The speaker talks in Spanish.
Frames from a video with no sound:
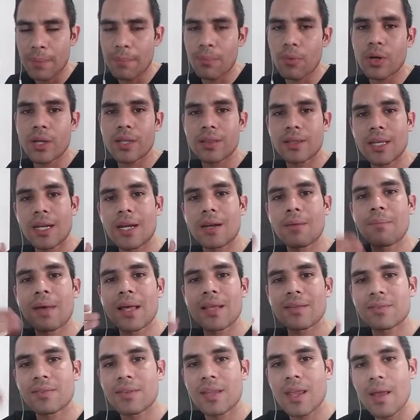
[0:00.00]
Porque tienen
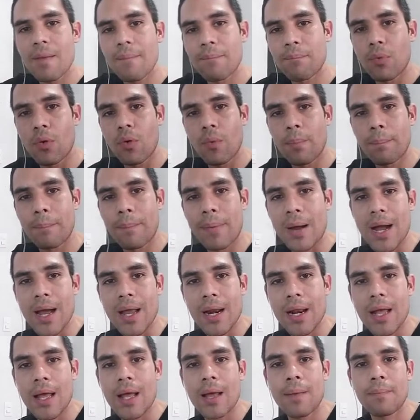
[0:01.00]
más tiempo
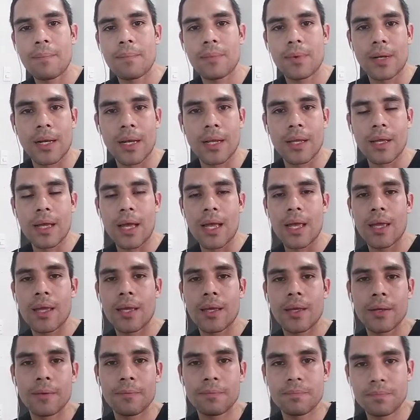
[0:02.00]
para,
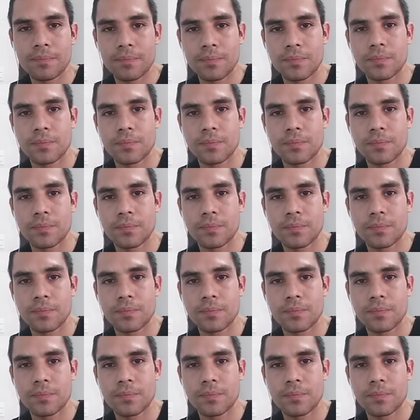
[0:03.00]
eh,